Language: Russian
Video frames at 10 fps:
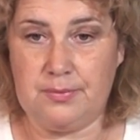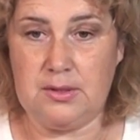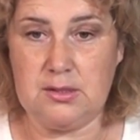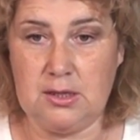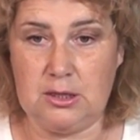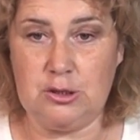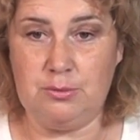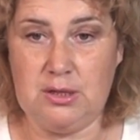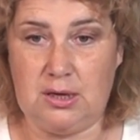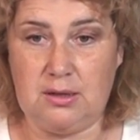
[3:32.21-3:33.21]

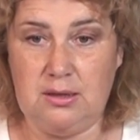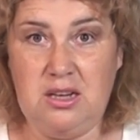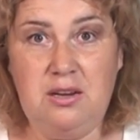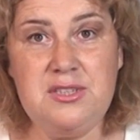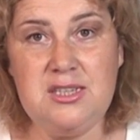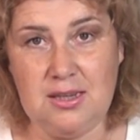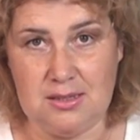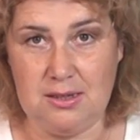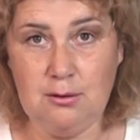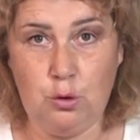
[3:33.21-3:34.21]
скажем так, не все
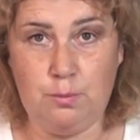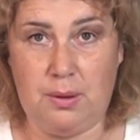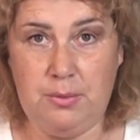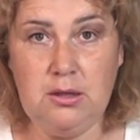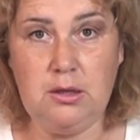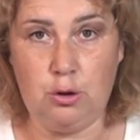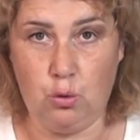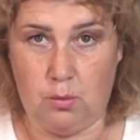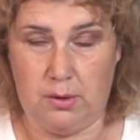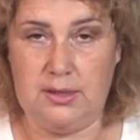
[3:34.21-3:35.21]
делают поминки
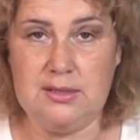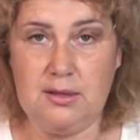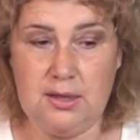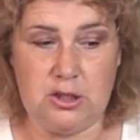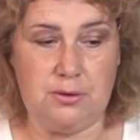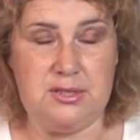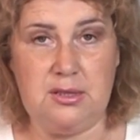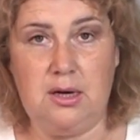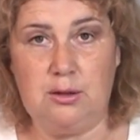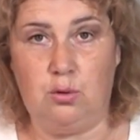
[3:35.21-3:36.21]
дома. Если раньше
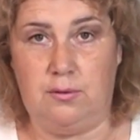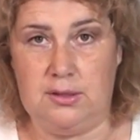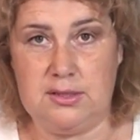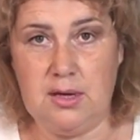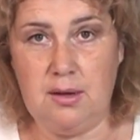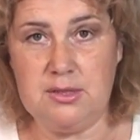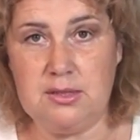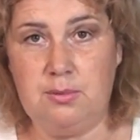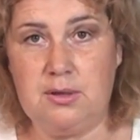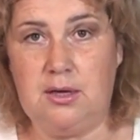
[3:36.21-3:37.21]
все готовили сами,
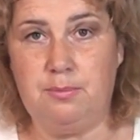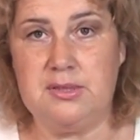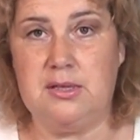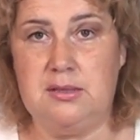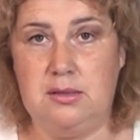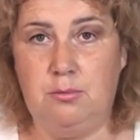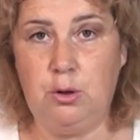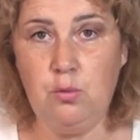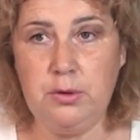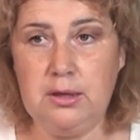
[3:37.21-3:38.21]
собирали по соседям
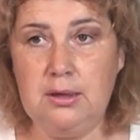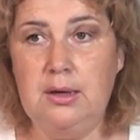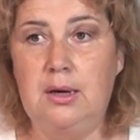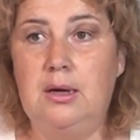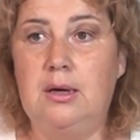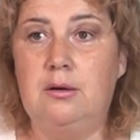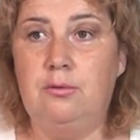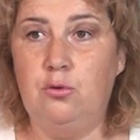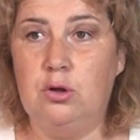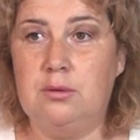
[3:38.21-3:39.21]
рюмки.
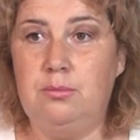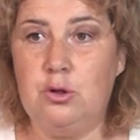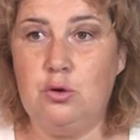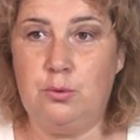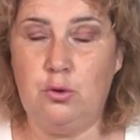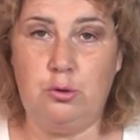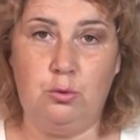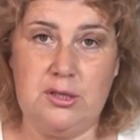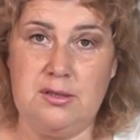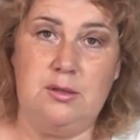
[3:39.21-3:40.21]
Вот. Между прочим,
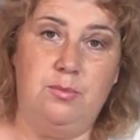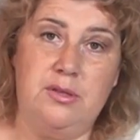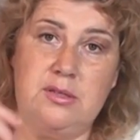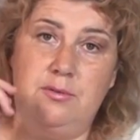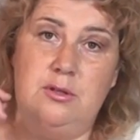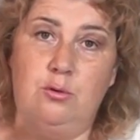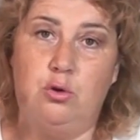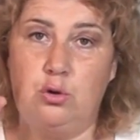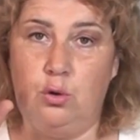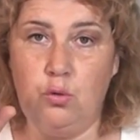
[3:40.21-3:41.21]
у нас здесь было
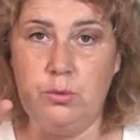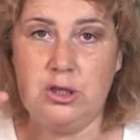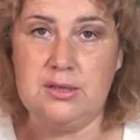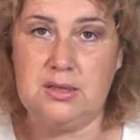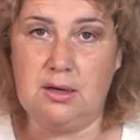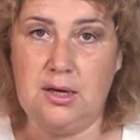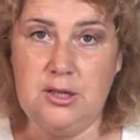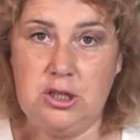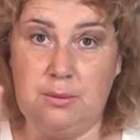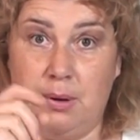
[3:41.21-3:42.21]
заведено, что рюмочки,
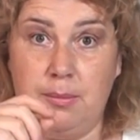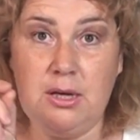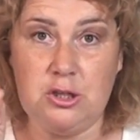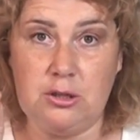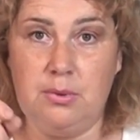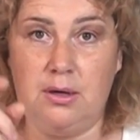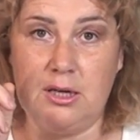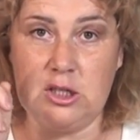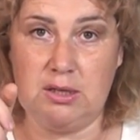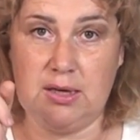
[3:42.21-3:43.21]
стаканчики помечены были.
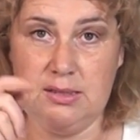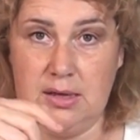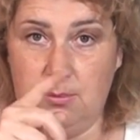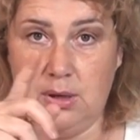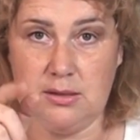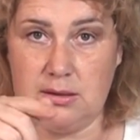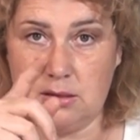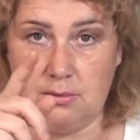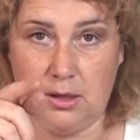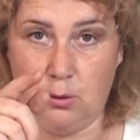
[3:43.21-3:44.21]
Каждый хозяин метил
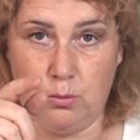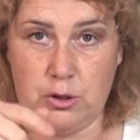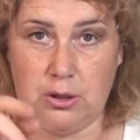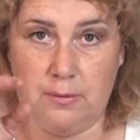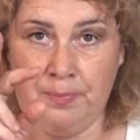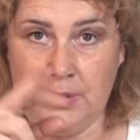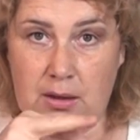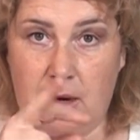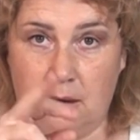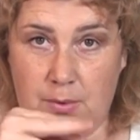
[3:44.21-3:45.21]
свои рюмочки
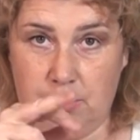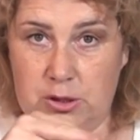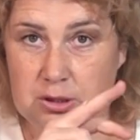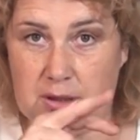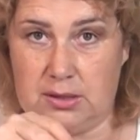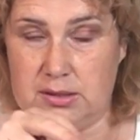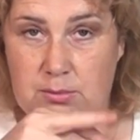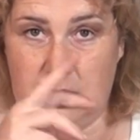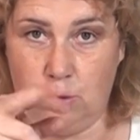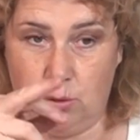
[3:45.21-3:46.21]
лаком обычно
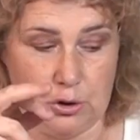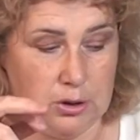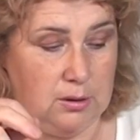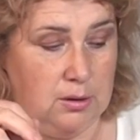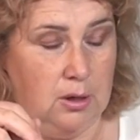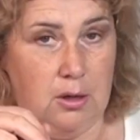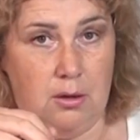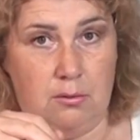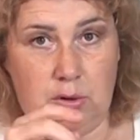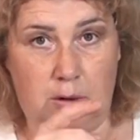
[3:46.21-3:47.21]
красным на донышке.
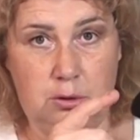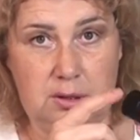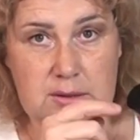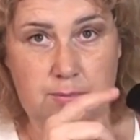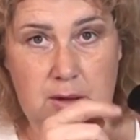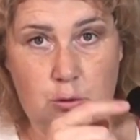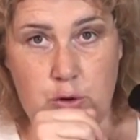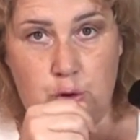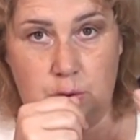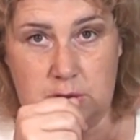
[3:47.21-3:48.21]
Вот так вот раз,
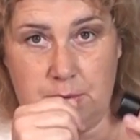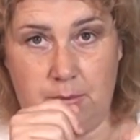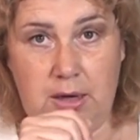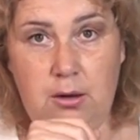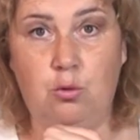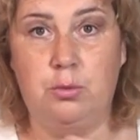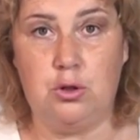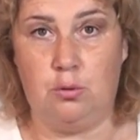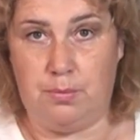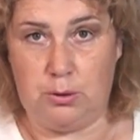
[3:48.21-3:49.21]
полосочку, типа мои рюмки,
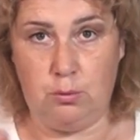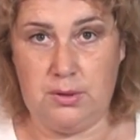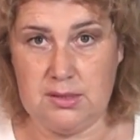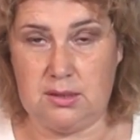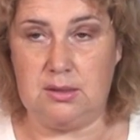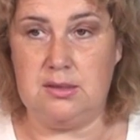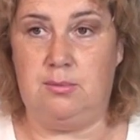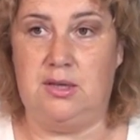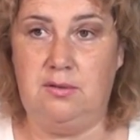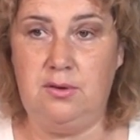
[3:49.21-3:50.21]
чтобы потом назад их
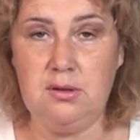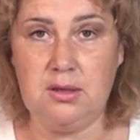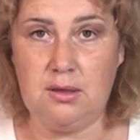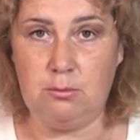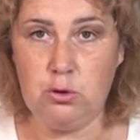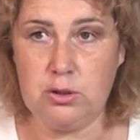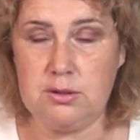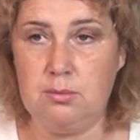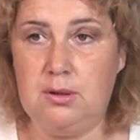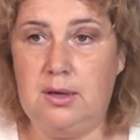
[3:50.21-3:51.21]
забрать. Вилки, там ложки
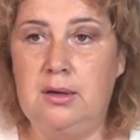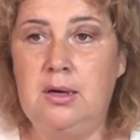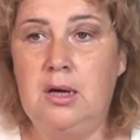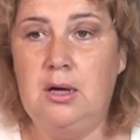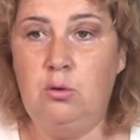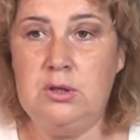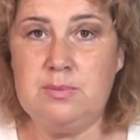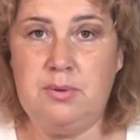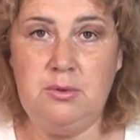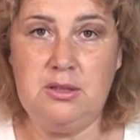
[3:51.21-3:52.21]
собирали. У
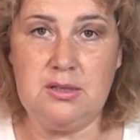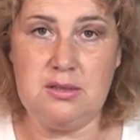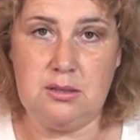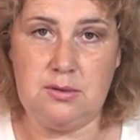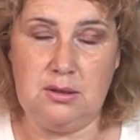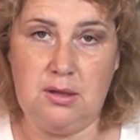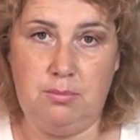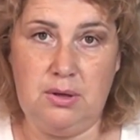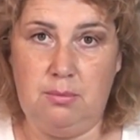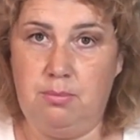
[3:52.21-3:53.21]
нас поминки здесь всегда
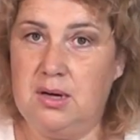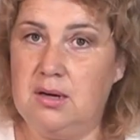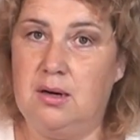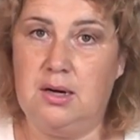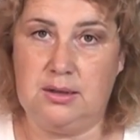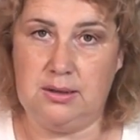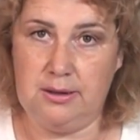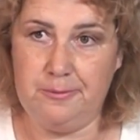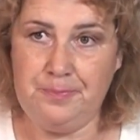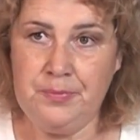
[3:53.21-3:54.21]
были
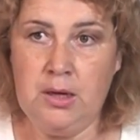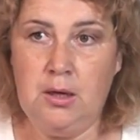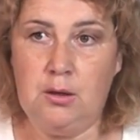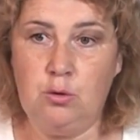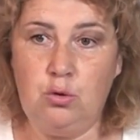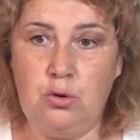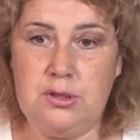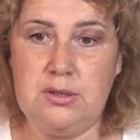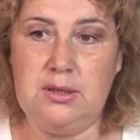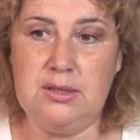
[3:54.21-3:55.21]
богатые. Ну, то
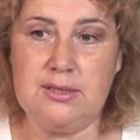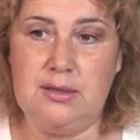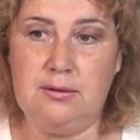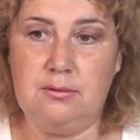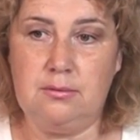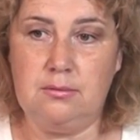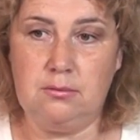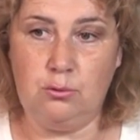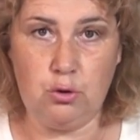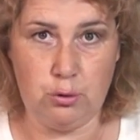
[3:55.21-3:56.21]
есть, если...
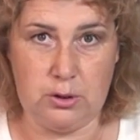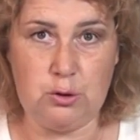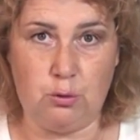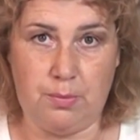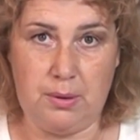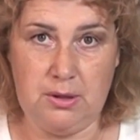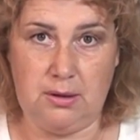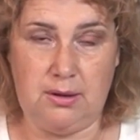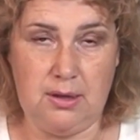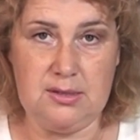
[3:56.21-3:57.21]
Ну, что значит вот
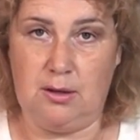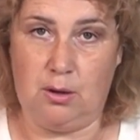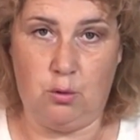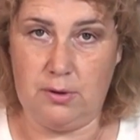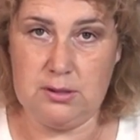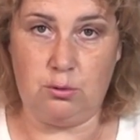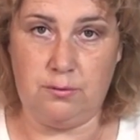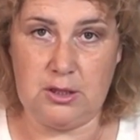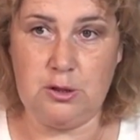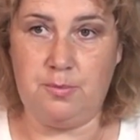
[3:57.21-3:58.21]
поминки? Я не знаю, как у вас, вот
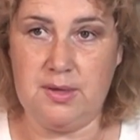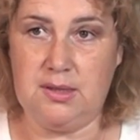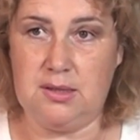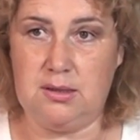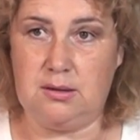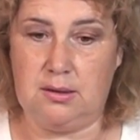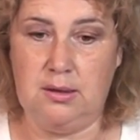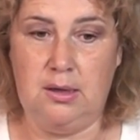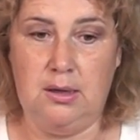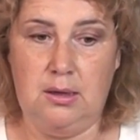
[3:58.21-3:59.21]
в нашем понятии это
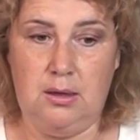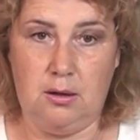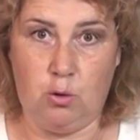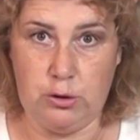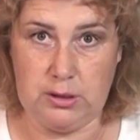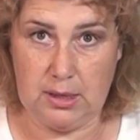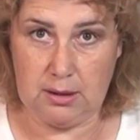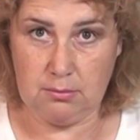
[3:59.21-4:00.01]
кутья,